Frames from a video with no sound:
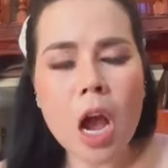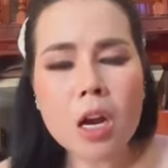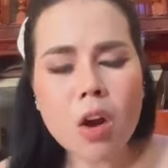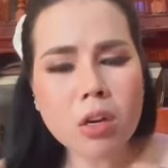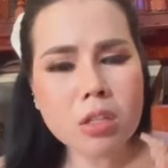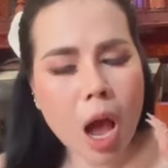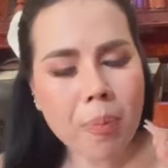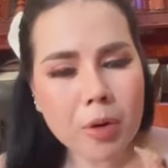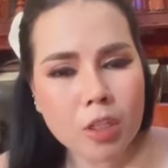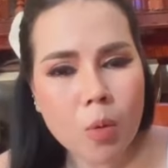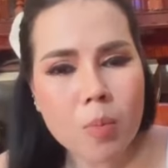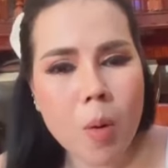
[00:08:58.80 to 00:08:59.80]
trong con sọp
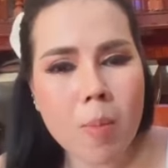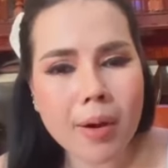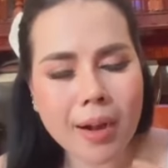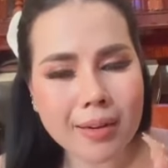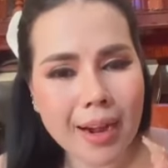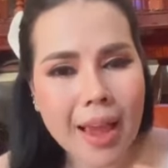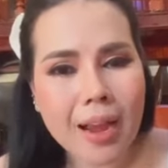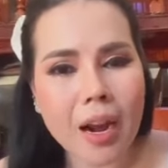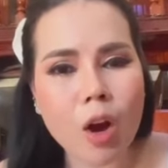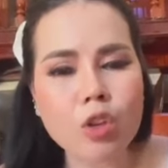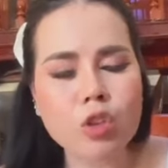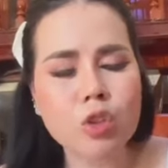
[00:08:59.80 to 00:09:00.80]
khi nhom cùng rất na cái
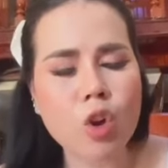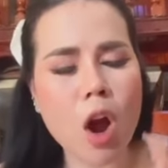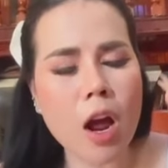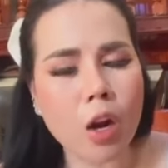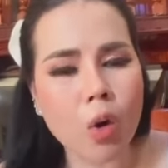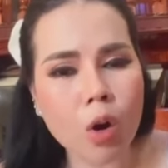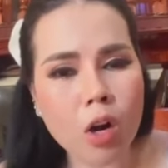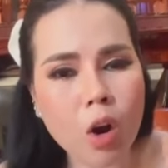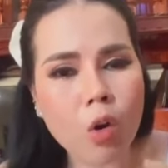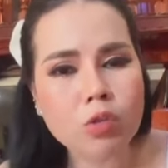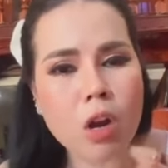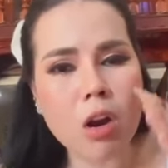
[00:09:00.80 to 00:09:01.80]
đó trong ảnh nục
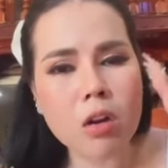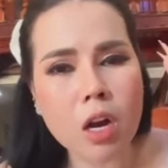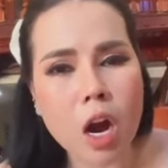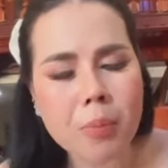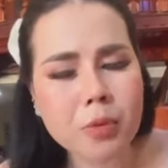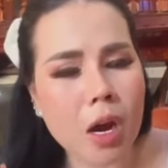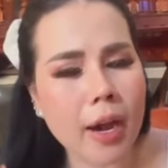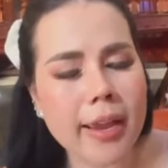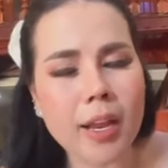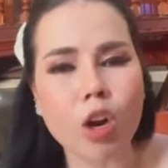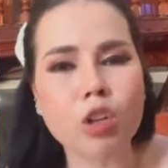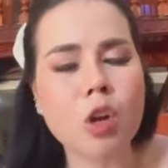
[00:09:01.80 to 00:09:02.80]
nông trong cướp trong
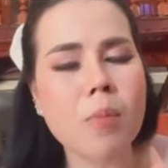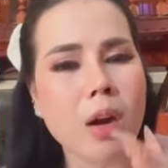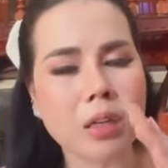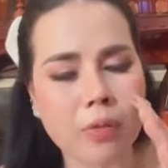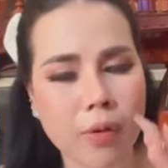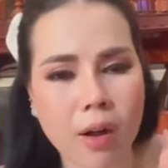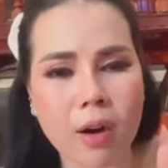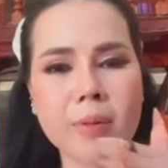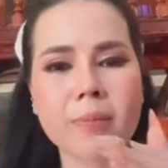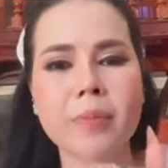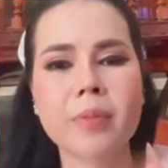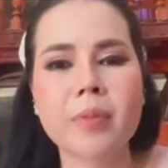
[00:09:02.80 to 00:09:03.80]
ấy cái đó khi nhom ọt khó
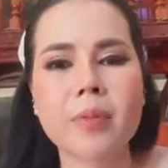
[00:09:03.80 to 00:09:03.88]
